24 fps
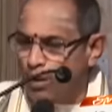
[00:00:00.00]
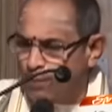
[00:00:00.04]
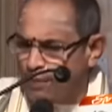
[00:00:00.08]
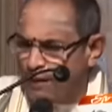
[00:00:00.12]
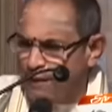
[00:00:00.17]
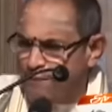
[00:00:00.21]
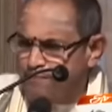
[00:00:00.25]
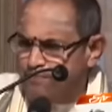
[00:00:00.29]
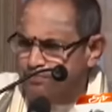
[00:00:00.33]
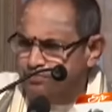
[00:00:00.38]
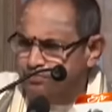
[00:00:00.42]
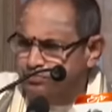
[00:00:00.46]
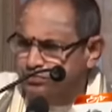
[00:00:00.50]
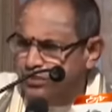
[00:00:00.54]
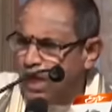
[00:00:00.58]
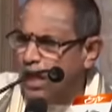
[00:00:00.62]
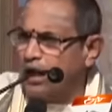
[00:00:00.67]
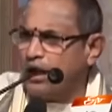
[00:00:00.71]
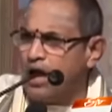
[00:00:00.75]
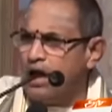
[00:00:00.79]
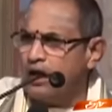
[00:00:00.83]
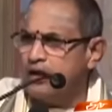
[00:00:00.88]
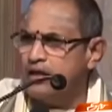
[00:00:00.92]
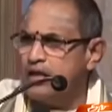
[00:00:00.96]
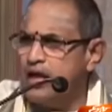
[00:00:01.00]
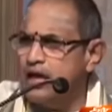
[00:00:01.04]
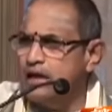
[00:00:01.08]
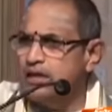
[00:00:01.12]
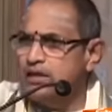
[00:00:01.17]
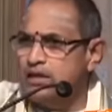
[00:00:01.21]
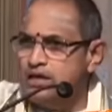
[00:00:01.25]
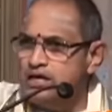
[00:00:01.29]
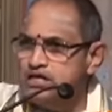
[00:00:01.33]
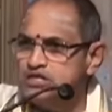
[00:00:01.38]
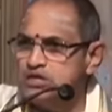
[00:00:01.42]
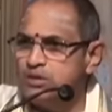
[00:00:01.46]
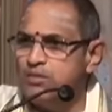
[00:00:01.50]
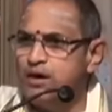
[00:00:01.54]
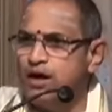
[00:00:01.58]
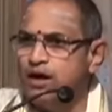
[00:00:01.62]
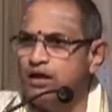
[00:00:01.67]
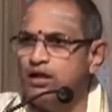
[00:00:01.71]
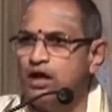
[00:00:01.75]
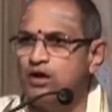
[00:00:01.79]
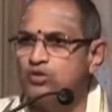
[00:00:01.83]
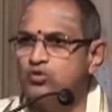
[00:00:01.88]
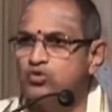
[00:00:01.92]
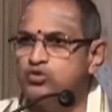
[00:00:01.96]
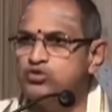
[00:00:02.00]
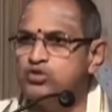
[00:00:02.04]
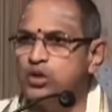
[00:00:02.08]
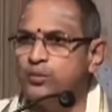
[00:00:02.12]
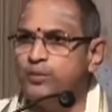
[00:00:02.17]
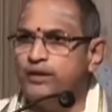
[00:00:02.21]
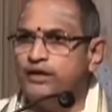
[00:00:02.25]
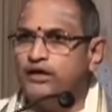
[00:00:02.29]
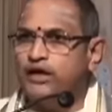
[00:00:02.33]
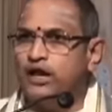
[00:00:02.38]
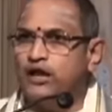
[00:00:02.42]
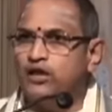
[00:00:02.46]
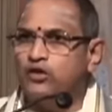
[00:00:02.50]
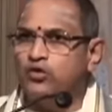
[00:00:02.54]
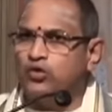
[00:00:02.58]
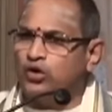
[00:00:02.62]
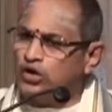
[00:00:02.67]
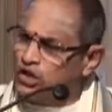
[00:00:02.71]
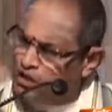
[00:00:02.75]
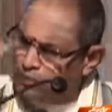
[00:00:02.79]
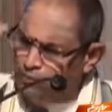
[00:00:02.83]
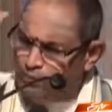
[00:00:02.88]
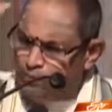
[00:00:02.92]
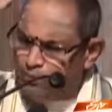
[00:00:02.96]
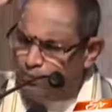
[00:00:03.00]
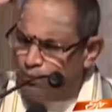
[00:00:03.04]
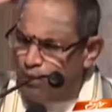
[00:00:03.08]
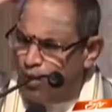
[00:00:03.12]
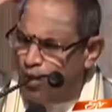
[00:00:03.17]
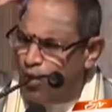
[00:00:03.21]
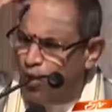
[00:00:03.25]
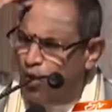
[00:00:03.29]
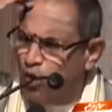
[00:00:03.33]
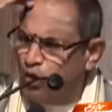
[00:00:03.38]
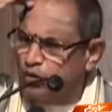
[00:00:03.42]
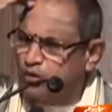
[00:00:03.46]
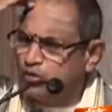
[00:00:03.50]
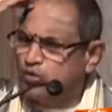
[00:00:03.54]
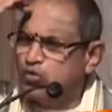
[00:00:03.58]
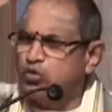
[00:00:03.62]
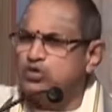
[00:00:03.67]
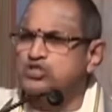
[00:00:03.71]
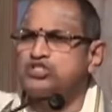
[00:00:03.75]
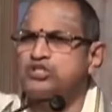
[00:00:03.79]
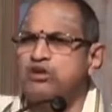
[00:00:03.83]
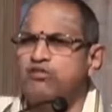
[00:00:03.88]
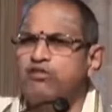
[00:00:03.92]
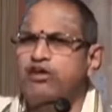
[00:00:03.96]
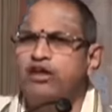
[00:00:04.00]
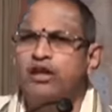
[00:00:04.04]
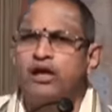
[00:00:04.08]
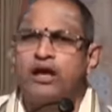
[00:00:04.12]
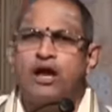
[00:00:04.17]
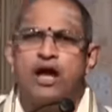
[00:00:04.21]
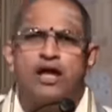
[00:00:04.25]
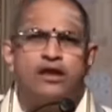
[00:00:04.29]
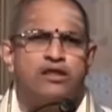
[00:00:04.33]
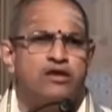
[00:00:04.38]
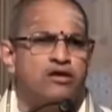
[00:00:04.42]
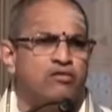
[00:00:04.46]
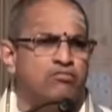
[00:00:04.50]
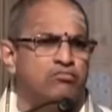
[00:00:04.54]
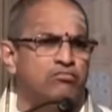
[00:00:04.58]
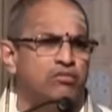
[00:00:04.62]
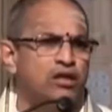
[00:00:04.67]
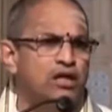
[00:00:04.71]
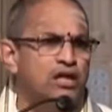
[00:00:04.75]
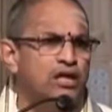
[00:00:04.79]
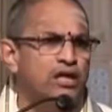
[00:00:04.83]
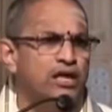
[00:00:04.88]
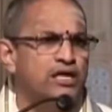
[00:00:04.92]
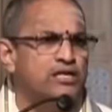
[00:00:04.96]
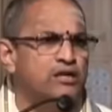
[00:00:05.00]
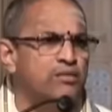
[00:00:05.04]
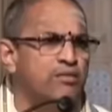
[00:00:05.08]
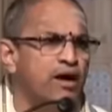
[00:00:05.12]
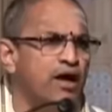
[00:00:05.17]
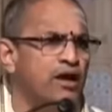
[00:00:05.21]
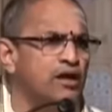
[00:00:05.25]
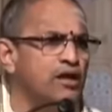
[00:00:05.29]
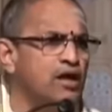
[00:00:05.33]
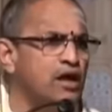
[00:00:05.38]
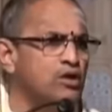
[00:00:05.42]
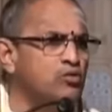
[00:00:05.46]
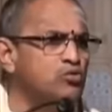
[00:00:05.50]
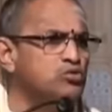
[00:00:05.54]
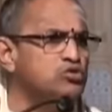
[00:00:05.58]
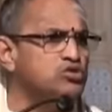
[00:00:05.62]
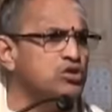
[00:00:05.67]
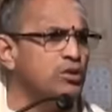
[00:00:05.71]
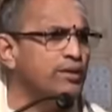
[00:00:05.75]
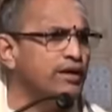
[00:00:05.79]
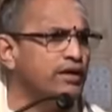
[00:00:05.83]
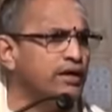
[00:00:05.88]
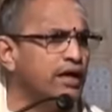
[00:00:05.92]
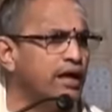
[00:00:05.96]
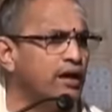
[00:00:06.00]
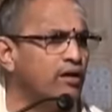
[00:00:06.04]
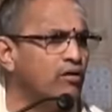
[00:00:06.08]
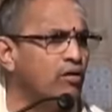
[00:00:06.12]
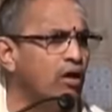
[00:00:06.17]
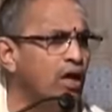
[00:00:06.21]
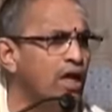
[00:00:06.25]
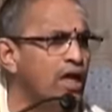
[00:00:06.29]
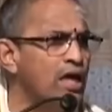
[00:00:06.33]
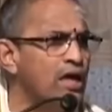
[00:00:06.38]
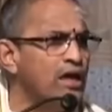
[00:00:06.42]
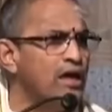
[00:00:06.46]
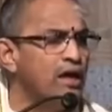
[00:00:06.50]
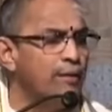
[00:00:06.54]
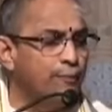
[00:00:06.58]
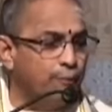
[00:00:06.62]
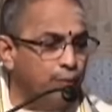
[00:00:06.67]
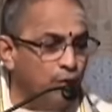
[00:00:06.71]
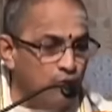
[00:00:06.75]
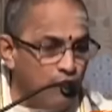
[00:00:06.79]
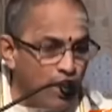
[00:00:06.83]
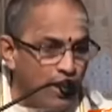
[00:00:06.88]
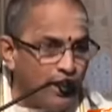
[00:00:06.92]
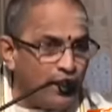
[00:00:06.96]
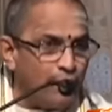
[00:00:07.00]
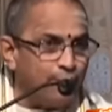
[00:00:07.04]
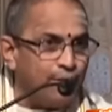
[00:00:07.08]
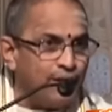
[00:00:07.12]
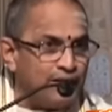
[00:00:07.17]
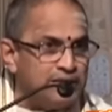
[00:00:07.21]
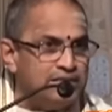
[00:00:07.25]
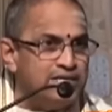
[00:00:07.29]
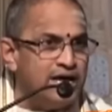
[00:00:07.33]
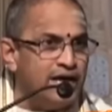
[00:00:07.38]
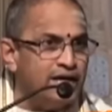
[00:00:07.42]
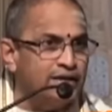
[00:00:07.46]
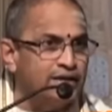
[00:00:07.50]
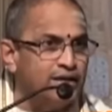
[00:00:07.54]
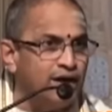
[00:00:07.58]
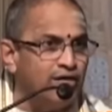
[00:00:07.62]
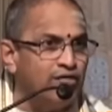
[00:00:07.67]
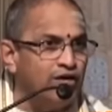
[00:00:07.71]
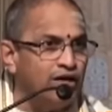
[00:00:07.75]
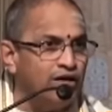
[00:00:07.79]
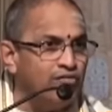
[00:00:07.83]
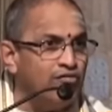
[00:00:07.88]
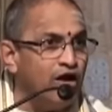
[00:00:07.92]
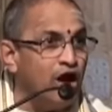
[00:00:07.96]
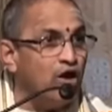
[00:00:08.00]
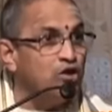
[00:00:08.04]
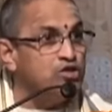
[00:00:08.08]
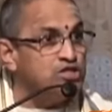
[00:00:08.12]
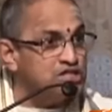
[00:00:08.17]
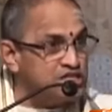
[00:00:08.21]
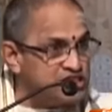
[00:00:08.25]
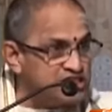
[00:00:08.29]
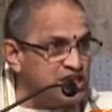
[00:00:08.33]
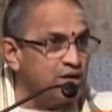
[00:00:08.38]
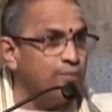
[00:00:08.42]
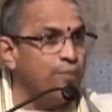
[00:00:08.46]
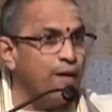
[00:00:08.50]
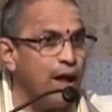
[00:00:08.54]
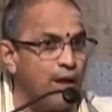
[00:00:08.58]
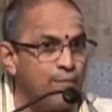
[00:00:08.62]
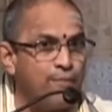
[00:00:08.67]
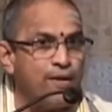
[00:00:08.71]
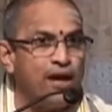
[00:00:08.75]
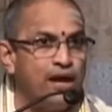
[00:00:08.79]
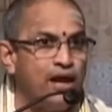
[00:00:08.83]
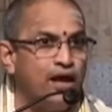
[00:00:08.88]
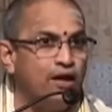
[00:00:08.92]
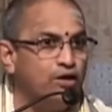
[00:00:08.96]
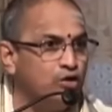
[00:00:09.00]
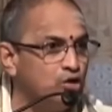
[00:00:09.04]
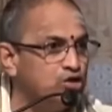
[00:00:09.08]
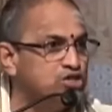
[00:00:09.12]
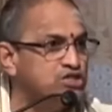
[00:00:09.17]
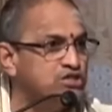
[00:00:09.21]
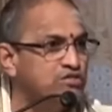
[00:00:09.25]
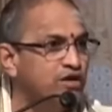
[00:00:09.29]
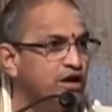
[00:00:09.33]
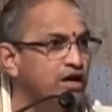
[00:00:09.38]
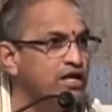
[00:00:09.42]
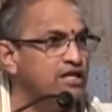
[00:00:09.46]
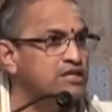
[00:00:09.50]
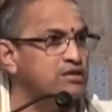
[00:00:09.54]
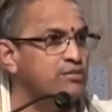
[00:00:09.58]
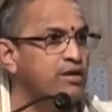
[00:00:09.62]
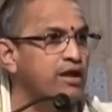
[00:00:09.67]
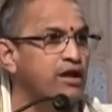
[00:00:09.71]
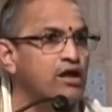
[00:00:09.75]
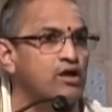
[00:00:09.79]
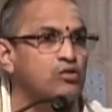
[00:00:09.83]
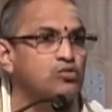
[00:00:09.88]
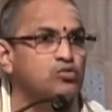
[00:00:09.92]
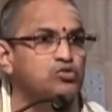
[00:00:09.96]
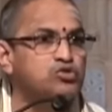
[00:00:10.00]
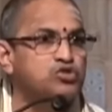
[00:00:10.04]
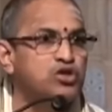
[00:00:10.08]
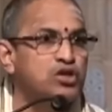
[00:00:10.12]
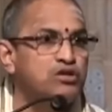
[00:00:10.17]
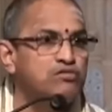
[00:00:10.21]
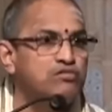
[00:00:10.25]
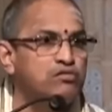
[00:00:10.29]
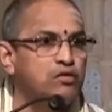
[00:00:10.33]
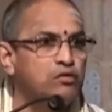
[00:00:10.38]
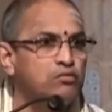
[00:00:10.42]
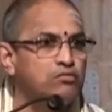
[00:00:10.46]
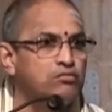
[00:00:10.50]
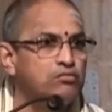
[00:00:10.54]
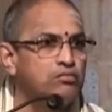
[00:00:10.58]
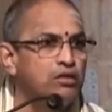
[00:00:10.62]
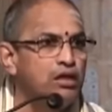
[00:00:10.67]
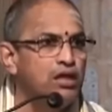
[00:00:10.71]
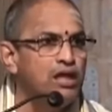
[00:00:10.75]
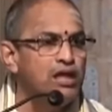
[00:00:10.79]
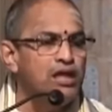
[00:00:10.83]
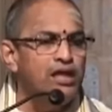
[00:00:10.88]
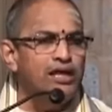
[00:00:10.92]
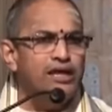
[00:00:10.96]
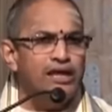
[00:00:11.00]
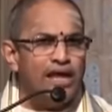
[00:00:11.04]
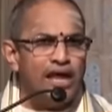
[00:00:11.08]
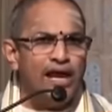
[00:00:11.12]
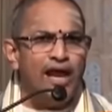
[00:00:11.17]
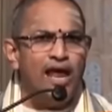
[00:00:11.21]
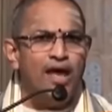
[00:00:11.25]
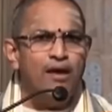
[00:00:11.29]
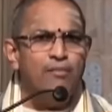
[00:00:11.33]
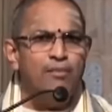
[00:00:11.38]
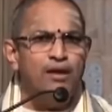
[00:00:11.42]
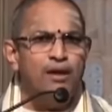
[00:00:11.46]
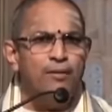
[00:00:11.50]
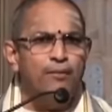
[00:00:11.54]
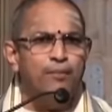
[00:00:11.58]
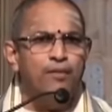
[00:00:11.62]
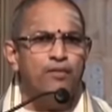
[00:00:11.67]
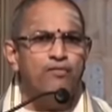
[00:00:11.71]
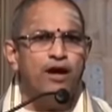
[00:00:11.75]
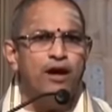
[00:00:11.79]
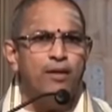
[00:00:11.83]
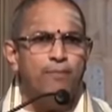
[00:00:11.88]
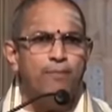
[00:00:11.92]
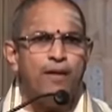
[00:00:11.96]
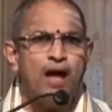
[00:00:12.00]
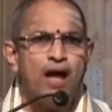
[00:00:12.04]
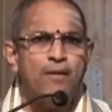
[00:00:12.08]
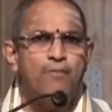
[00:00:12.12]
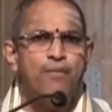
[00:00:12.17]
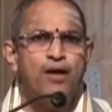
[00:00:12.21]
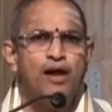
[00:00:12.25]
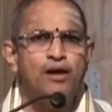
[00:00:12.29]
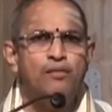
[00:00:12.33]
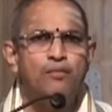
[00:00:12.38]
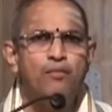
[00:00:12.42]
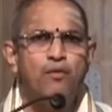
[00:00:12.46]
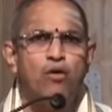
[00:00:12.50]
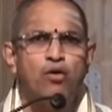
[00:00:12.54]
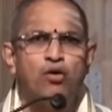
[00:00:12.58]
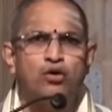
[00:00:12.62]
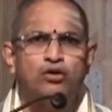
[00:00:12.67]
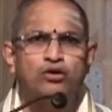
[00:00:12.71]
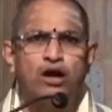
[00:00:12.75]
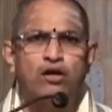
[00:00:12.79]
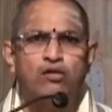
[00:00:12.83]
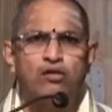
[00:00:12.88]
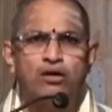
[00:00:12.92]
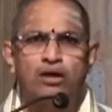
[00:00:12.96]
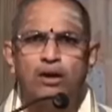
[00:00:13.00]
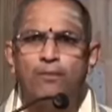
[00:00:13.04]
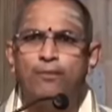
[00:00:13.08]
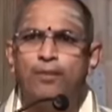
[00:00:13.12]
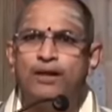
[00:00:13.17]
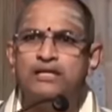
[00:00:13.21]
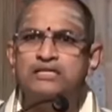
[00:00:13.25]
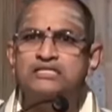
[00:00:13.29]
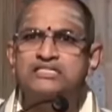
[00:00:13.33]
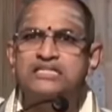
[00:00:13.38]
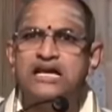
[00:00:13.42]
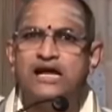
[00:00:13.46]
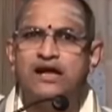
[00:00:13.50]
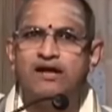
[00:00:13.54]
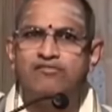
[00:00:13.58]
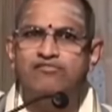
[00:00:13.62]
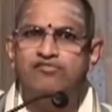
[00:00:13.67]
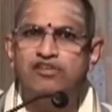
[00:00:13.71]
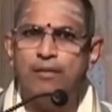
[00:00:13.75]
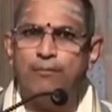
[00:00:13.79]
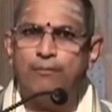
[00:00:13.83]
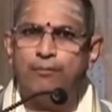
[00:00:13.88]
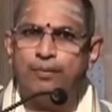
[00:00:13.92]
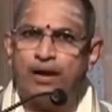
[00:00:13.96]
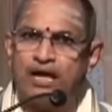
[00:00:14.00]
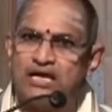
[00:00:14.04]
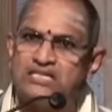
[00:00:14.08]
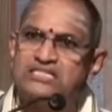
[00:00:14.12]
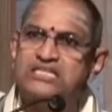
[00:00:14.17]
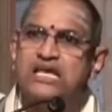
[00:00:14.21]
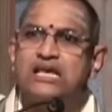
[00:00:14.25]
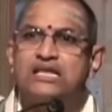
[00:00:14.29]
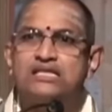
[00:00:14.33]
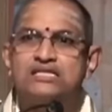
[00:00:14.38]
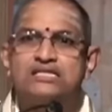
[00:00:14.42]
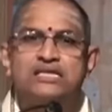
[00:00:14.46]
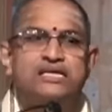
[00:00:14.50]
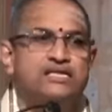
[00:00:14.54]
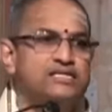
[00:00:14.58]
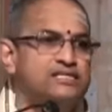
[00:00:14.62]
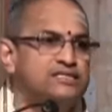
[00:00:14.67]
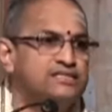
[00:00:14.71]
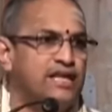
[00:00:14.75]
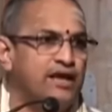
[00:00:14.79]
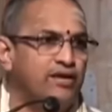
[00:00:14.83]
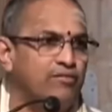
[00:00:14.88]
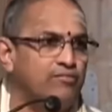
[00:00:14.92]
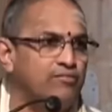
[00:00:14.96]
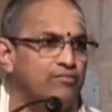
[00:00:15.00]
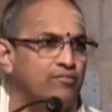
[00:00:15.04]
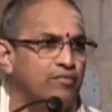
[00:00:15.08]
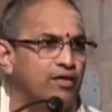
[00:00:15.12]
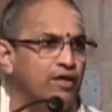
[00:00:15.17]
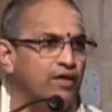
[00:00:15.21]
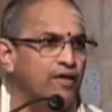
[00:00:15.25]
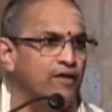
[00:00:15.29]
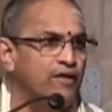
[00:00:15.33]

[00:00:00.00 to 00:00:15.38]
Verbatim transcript: ఒక పెద్ద కార్యానికి యజమానిగా కూర్చోబెట్టారనుకోండి అది మహోత్కృష్టమైన కార్యం యజమానిగా కూర్చోబెట్టారు ఇప్పుడు వాడు ఆ పని చేద్దామంటే వాడు చేసిన పాపాలే అడ్డొచ్చి వాడిని యజమానిగా కూర్చొనివ్వవు ఎలా మరి ఇప్పుడు వాడి పాపాలు పోగొట్టడం అంటే పంచగవ్య ప్రాసనం చేయిస్తారు